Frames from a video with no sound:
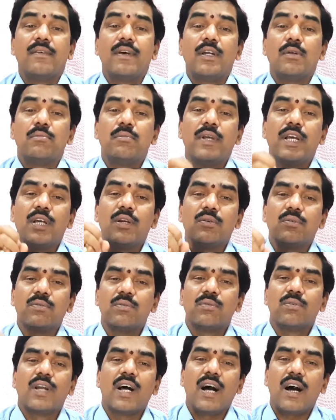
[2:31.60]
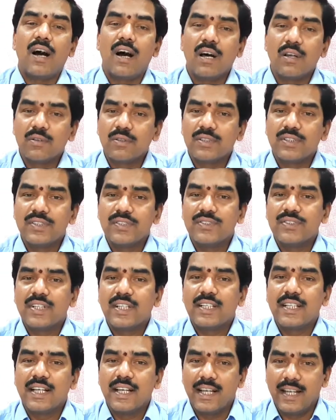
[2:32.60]
ఈవెన్ మీరు కూడా
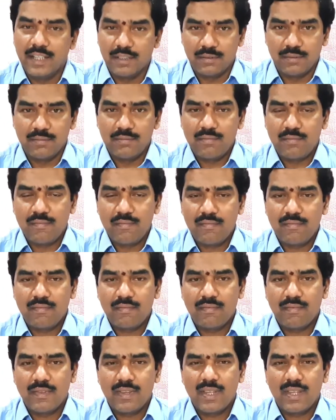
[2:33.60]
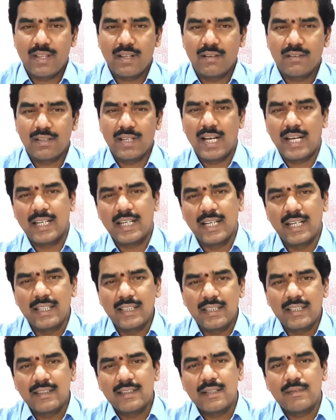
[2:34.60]
ఆలోచించేది లేదు
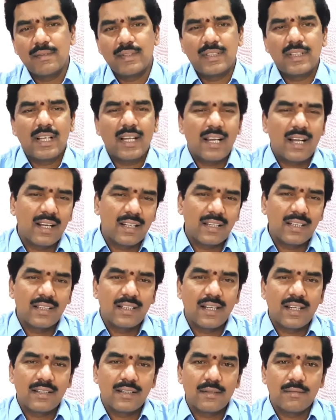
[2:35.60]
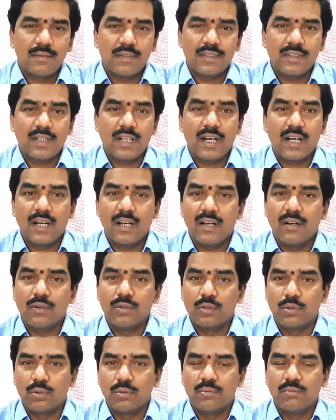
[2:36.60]
నాకేంటి ఈ సమస్య నాకేంటి ఆ సమస్య
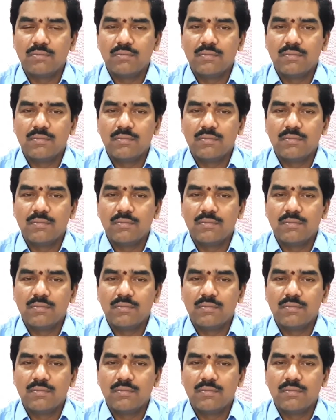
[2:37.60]
వద్దు